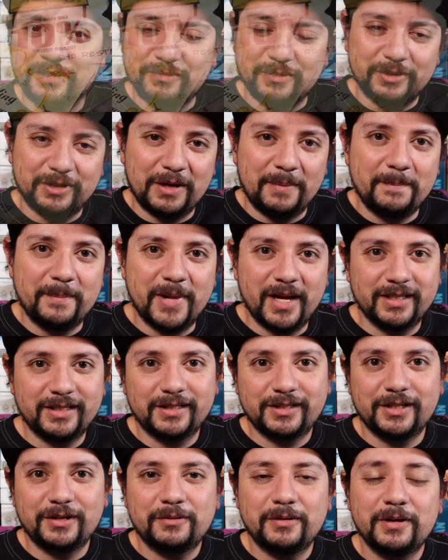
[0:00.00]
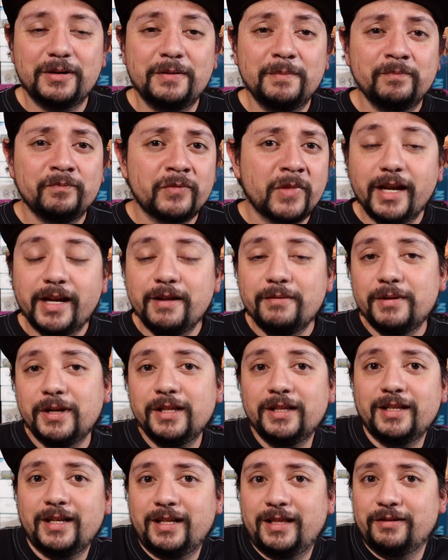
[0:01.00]
disfrute más este juego, ya que
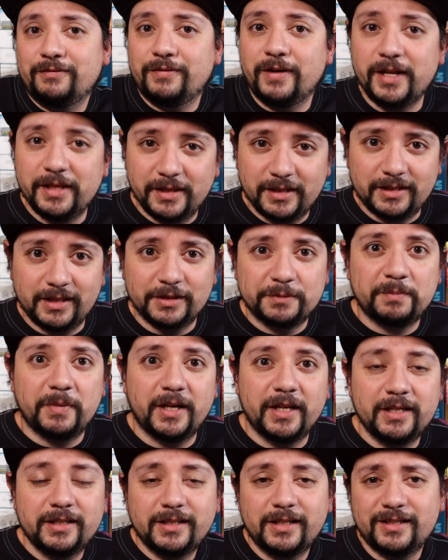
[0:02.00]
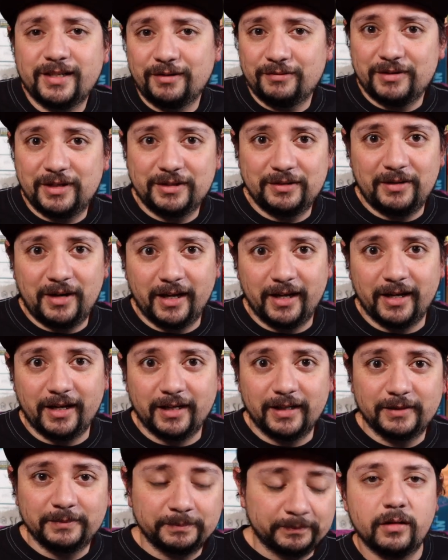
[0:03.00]
brinda diferentes experiencias en una sola
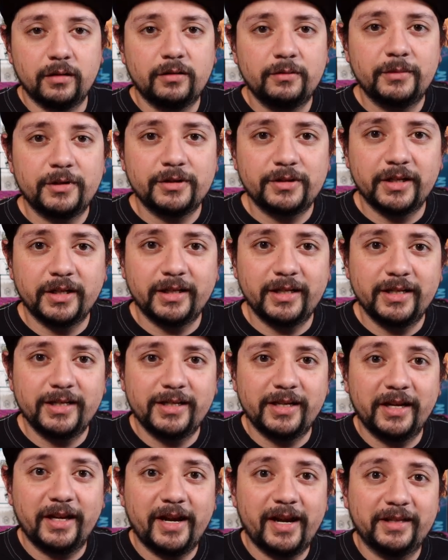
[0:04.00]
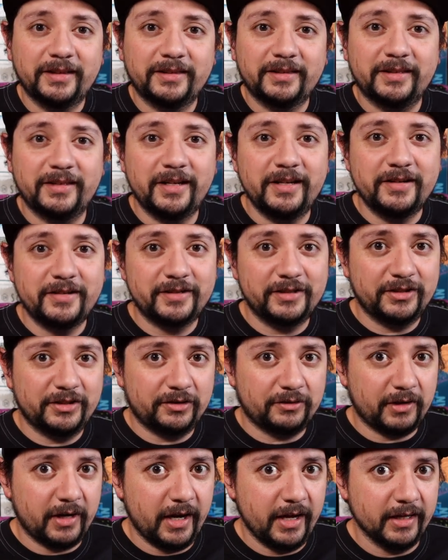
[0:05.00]
caja. En el número 7 llega
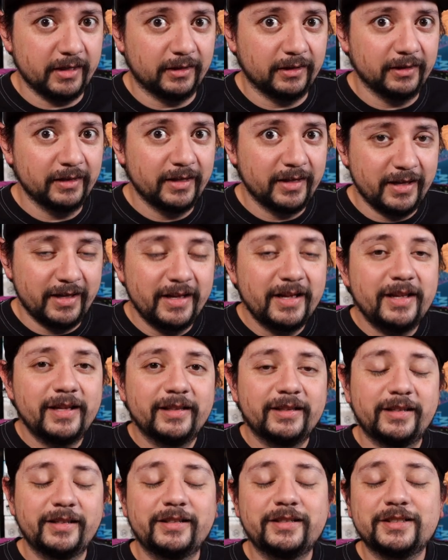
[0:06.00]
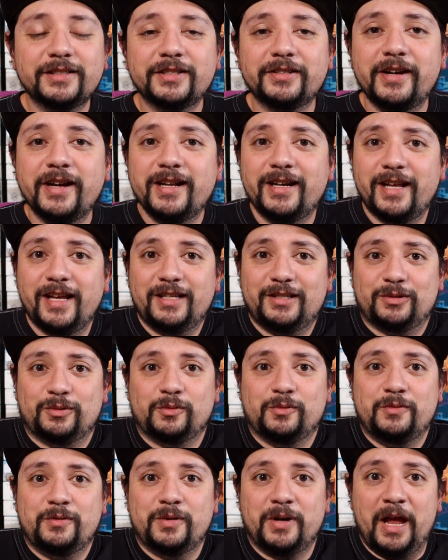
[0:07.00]
Tinner's Trail. Dinner's Trail
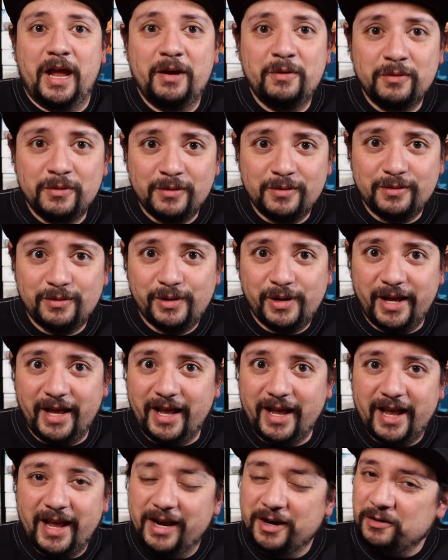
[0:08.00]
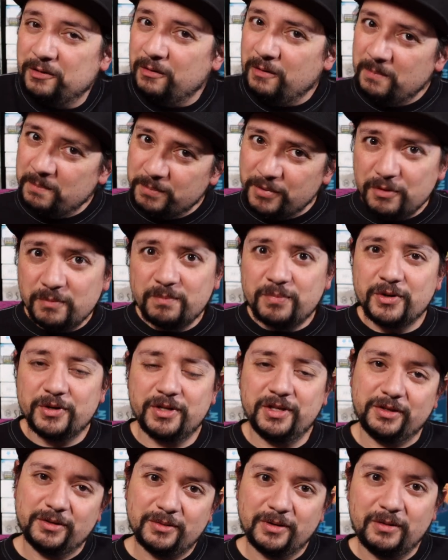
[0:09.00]
es un euro que rompe un
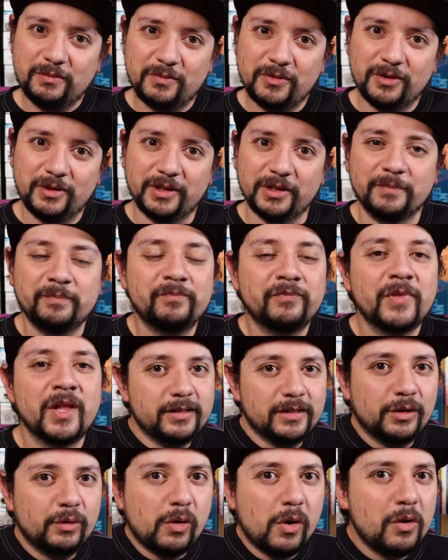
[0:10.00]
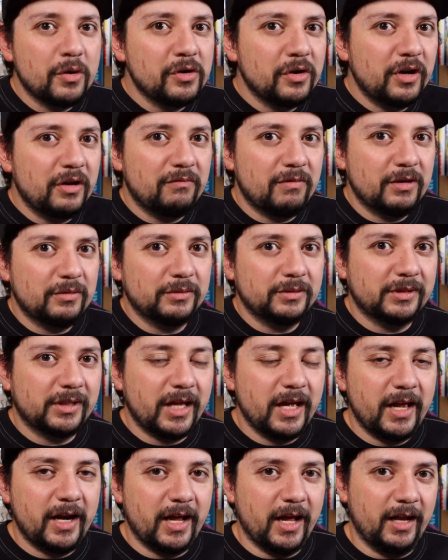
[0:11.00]
poquito el molde. Este juego no le va a
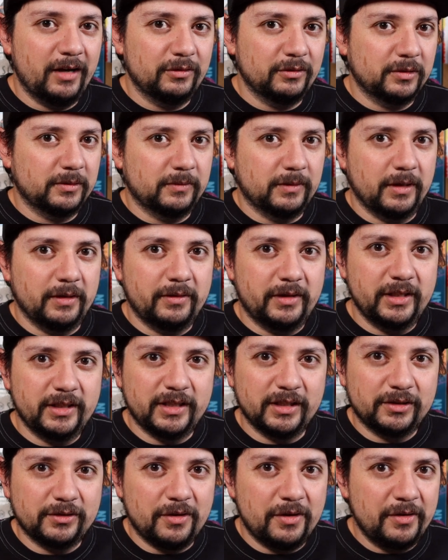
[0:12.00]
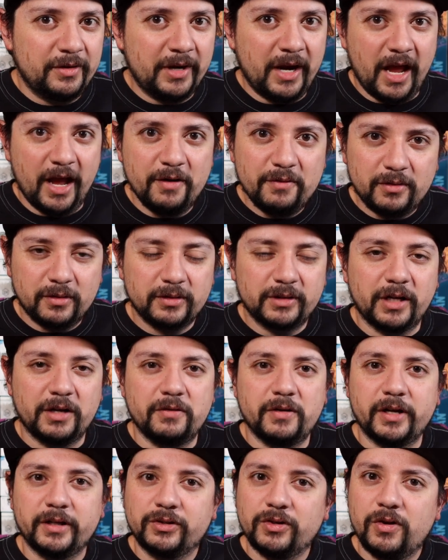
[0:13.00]
gustar a los jugadores que son euros de
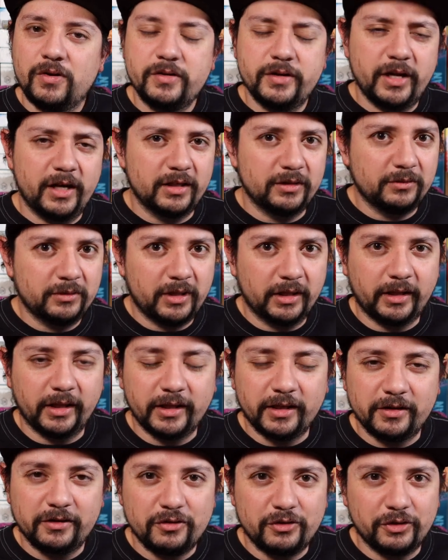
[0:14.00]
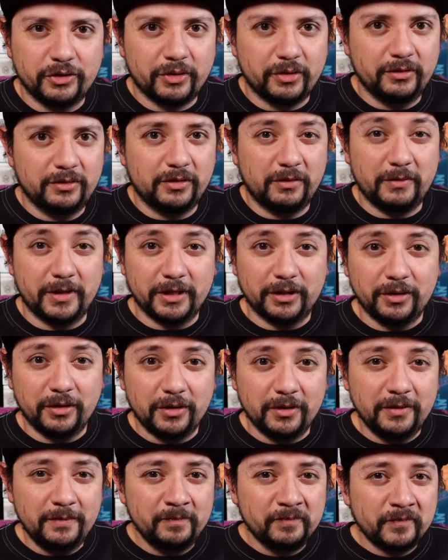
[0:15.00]
corazón, que les gusta tener control sobre
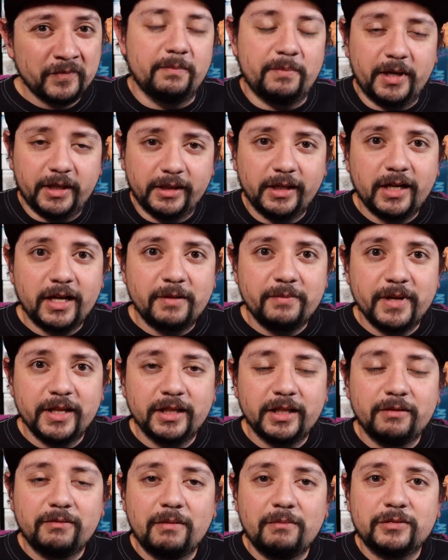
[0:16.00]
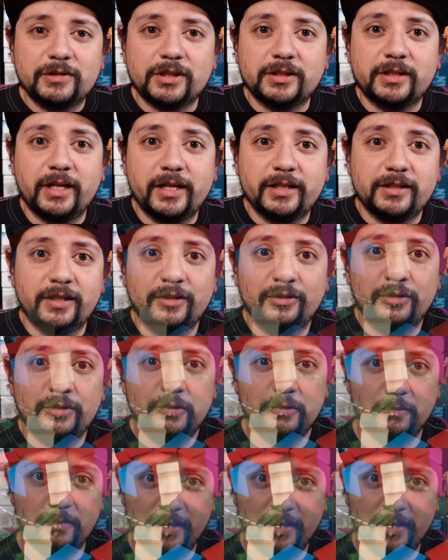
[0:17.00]
todo. Eh, prácticamente vamos a estar haciendo